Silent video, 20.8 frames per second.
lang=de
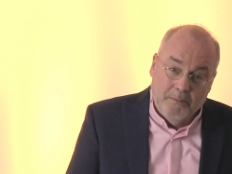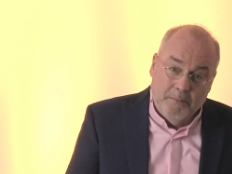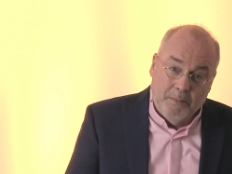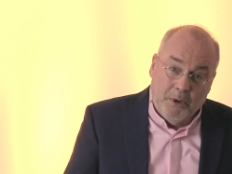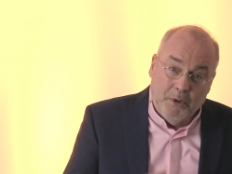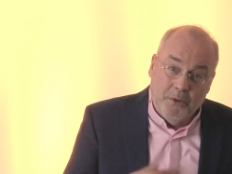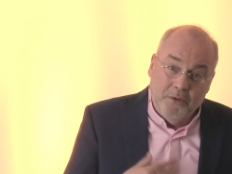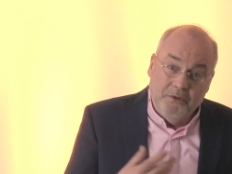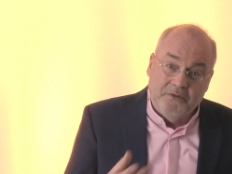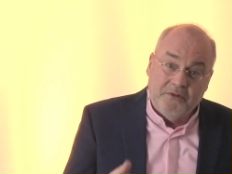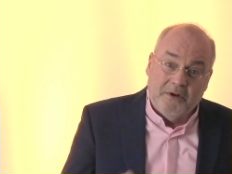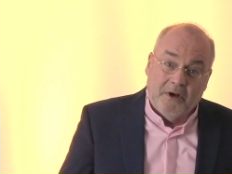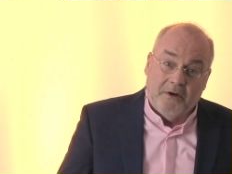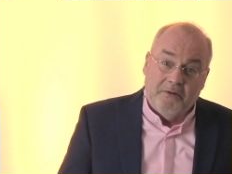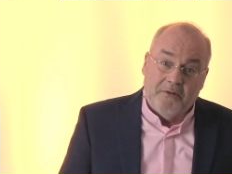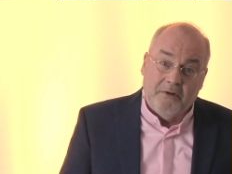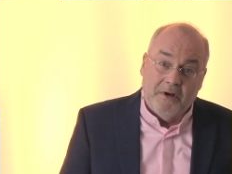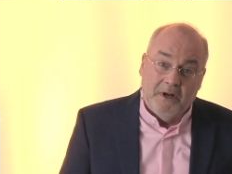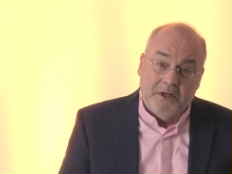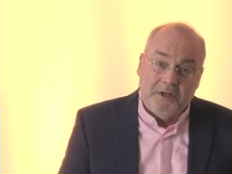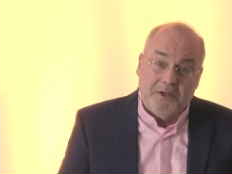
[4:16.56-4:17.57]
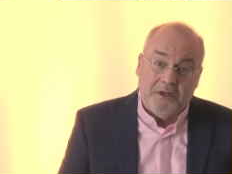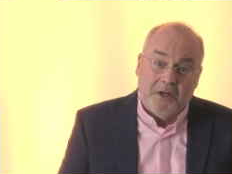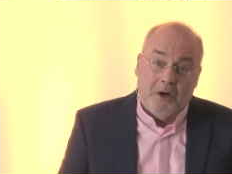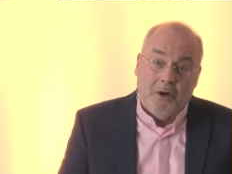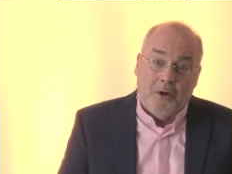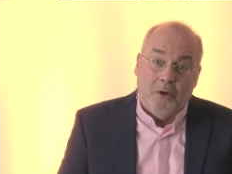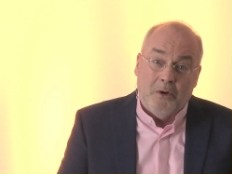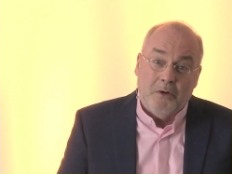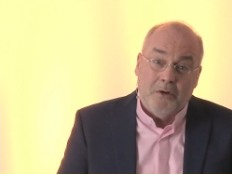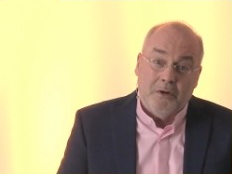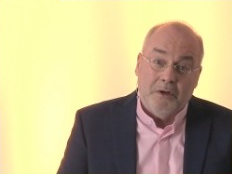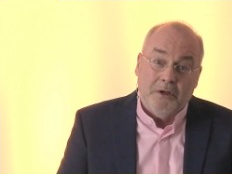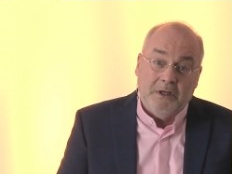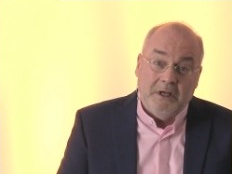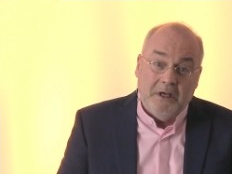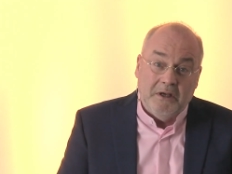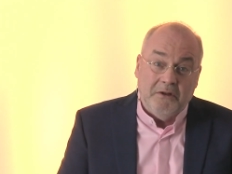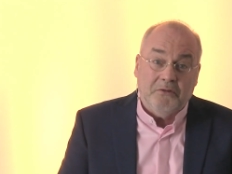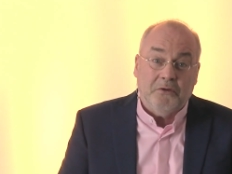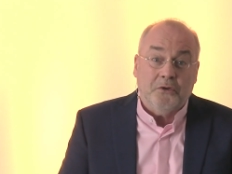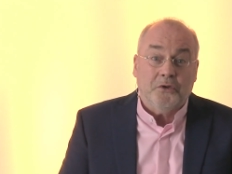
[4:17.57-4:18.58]
bei uns ja vielleicht auch.
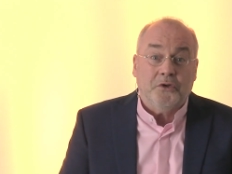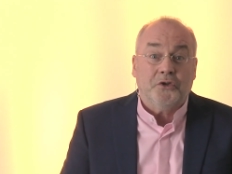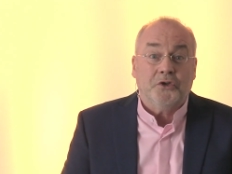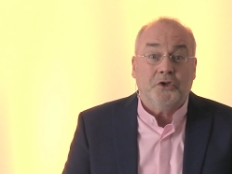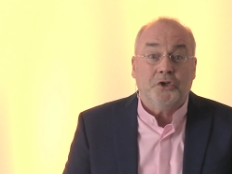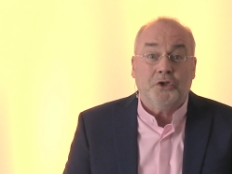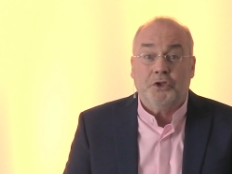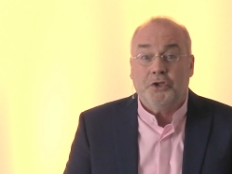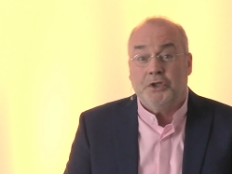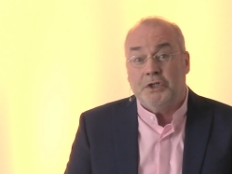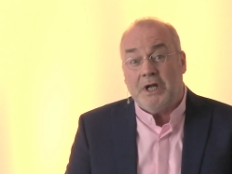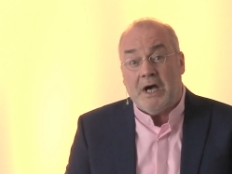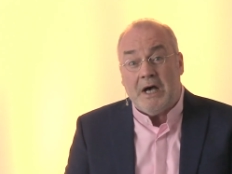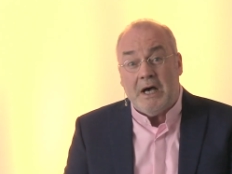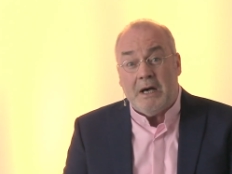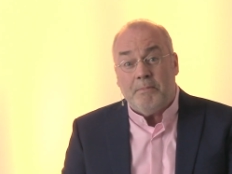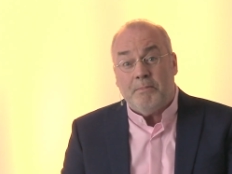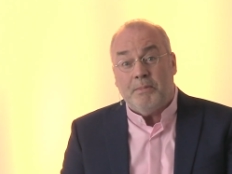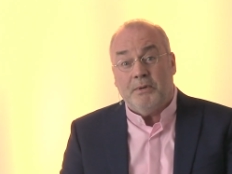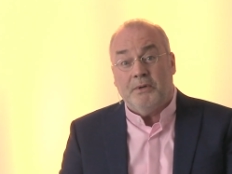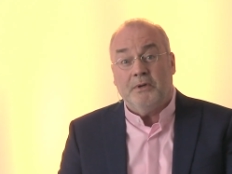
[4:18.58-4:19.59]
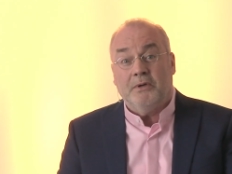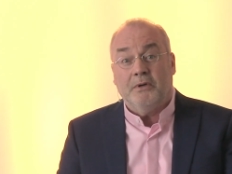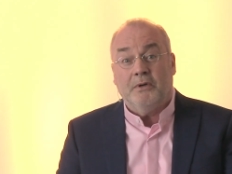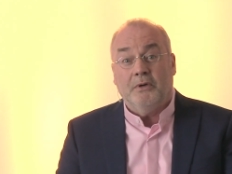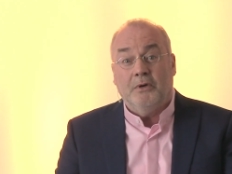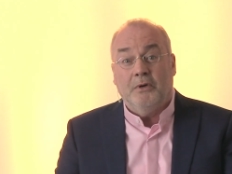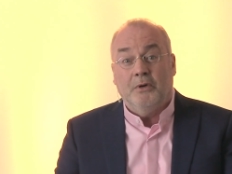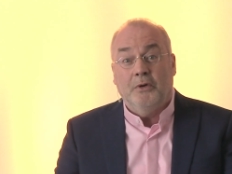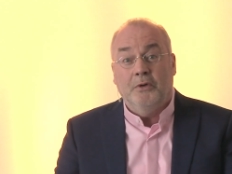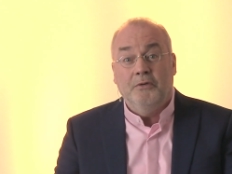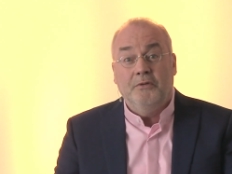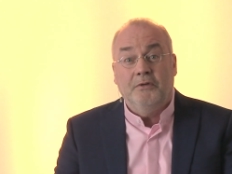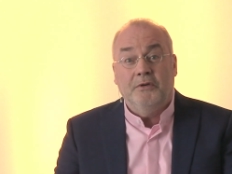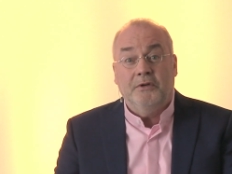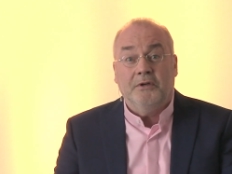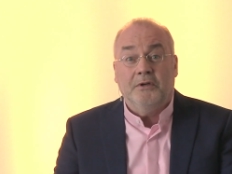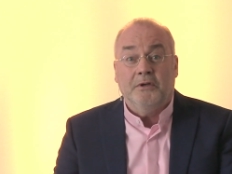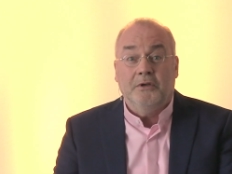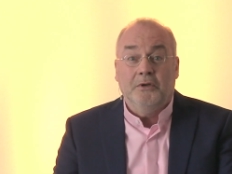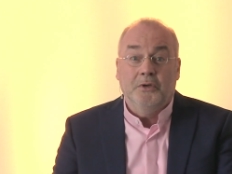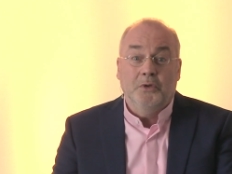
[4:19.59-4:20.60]
Jesus starb und
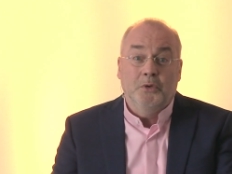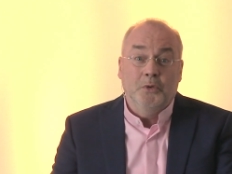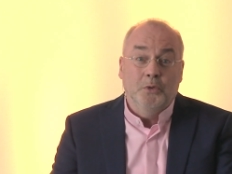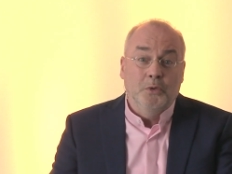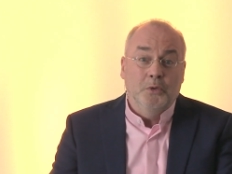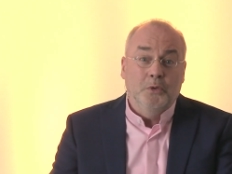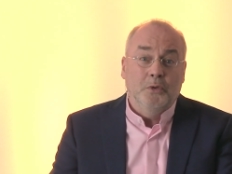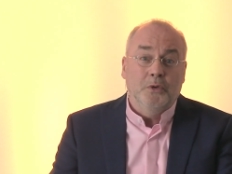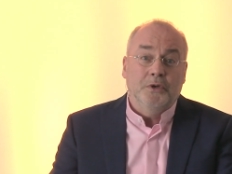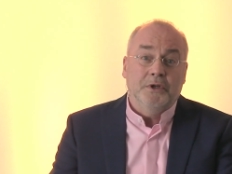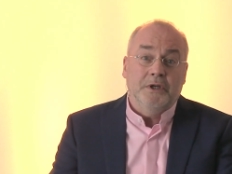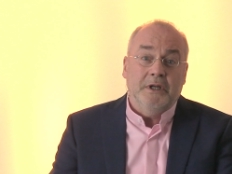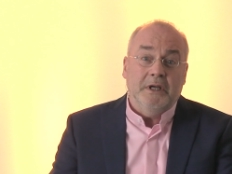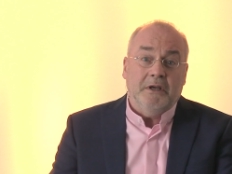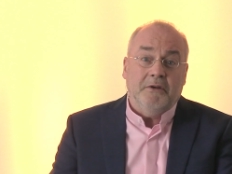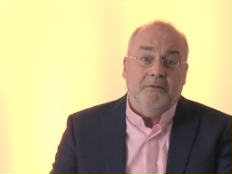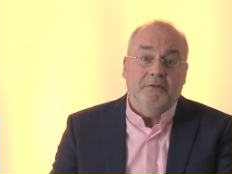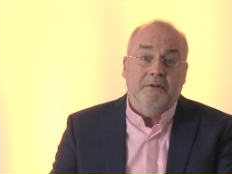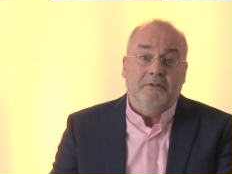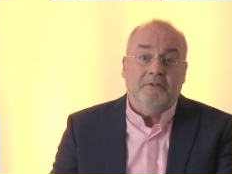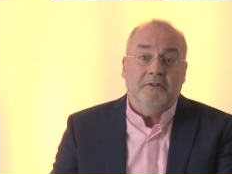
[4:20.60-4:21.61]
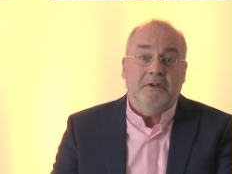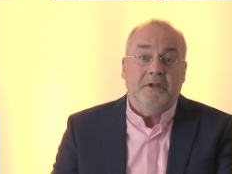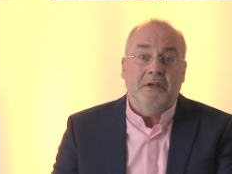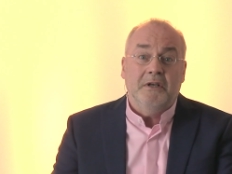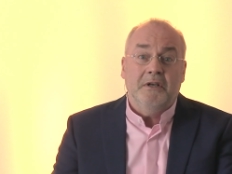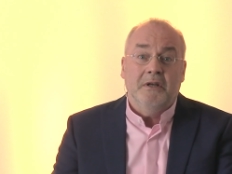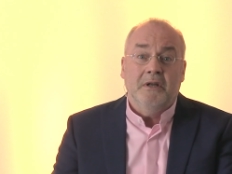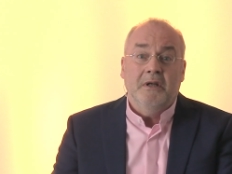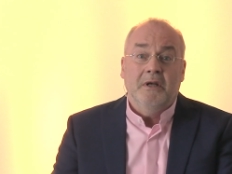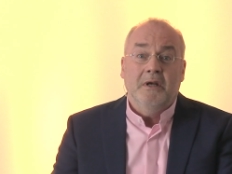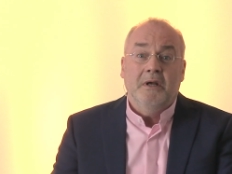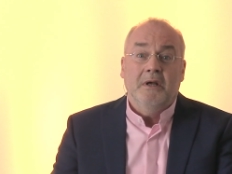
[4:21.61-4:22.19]
du und ich, wir sehen,